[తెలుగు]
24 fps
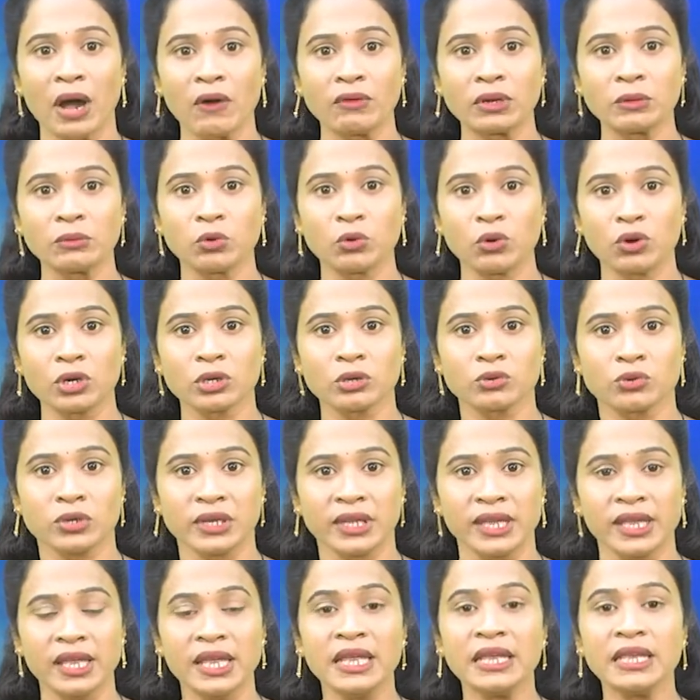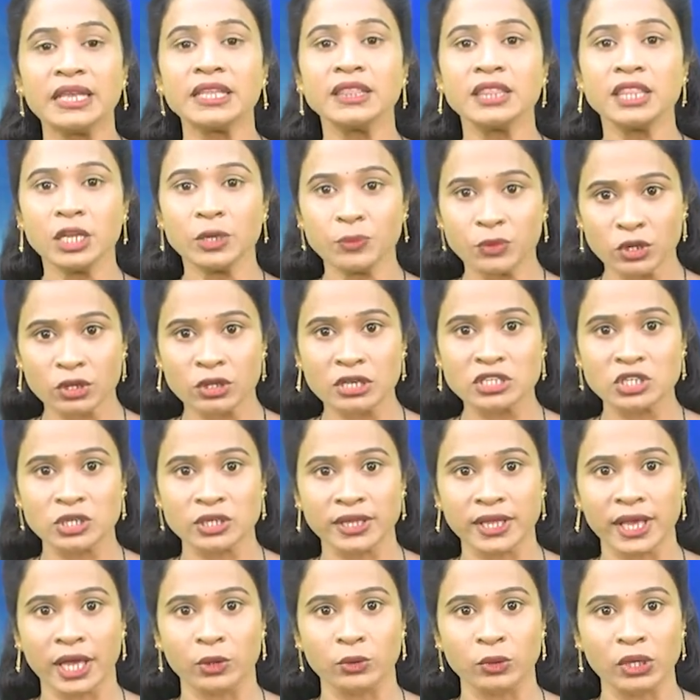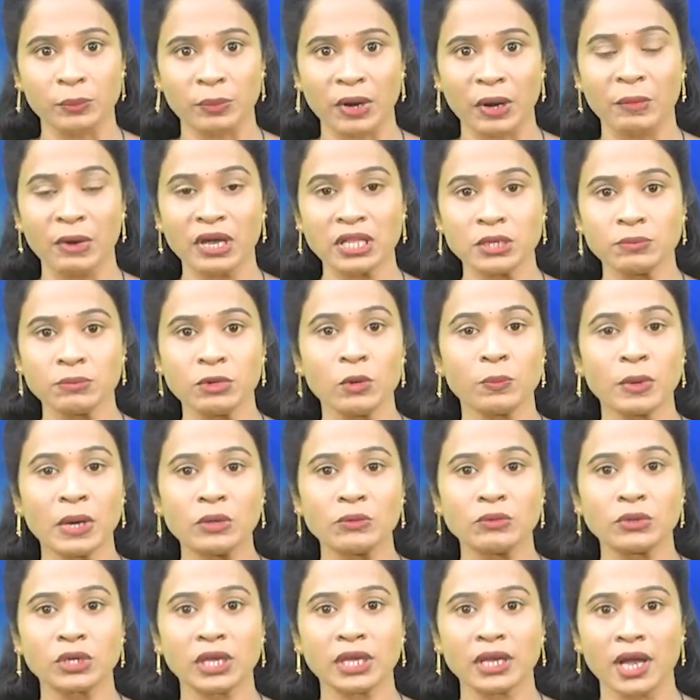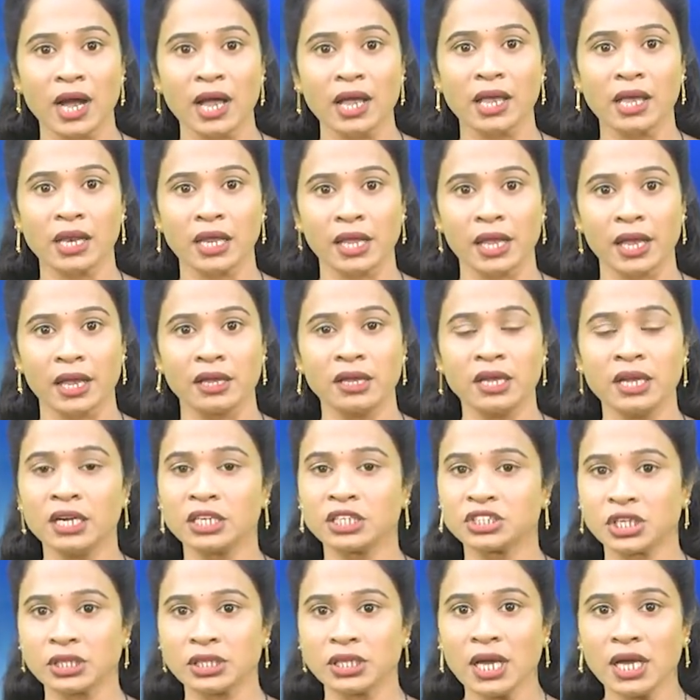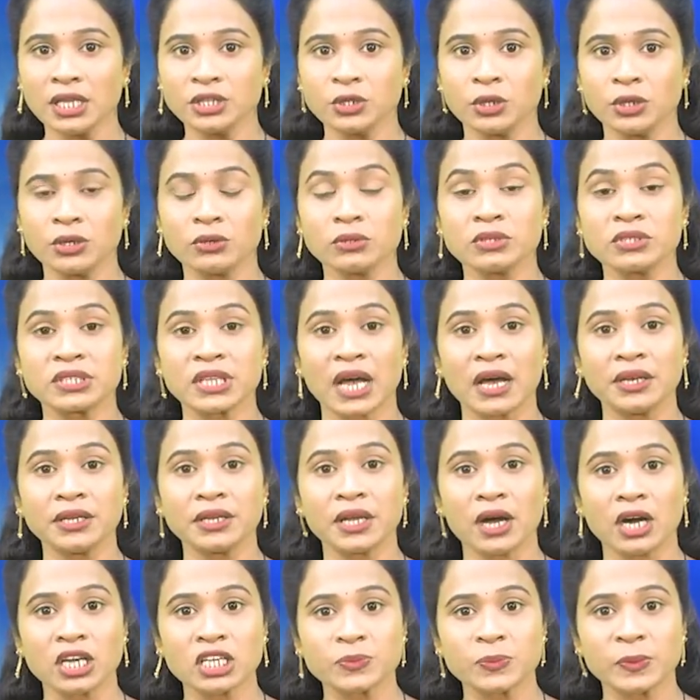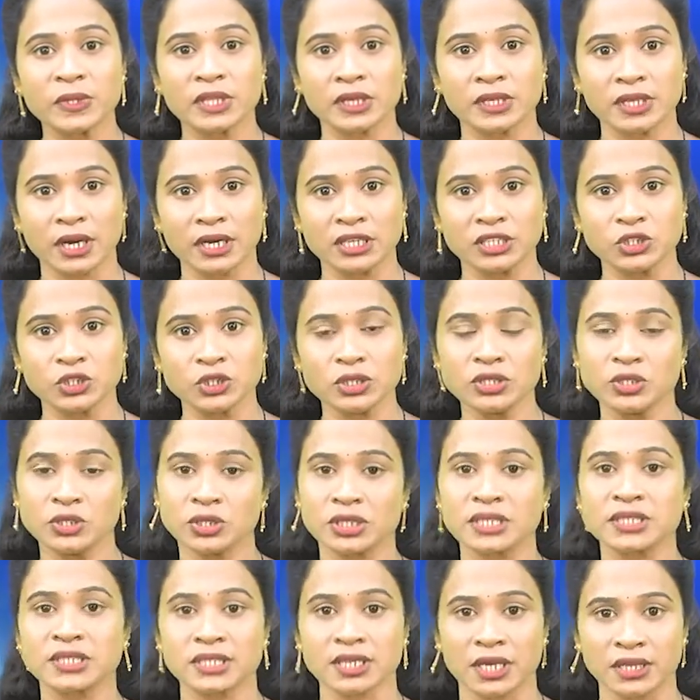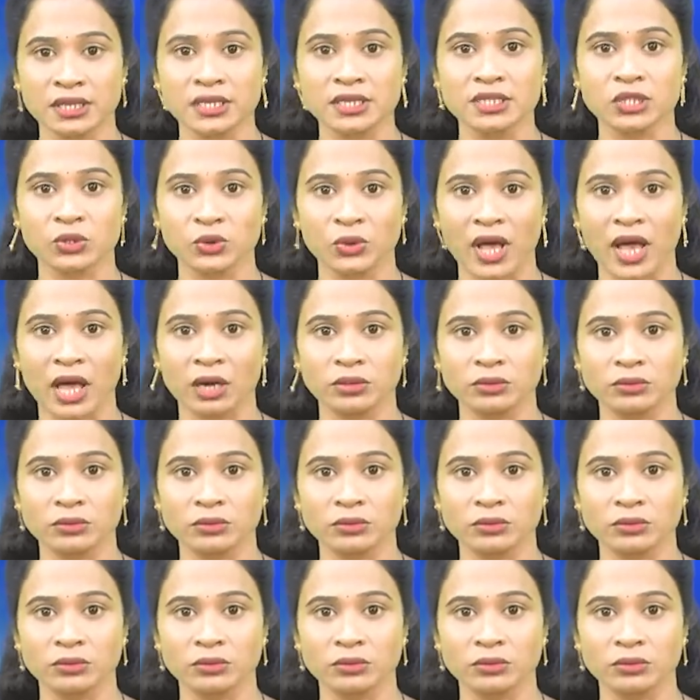భవనం గోడకూలి ఇద్దరు మృతి చెందారు ఈ ప్రమాదంలో పలువురికి గాయాలయ్యాయి క్షతగాత్రులను స్థానిక ఆసుపత్రి తరలించి చికిత్స అందిస్తున్నారు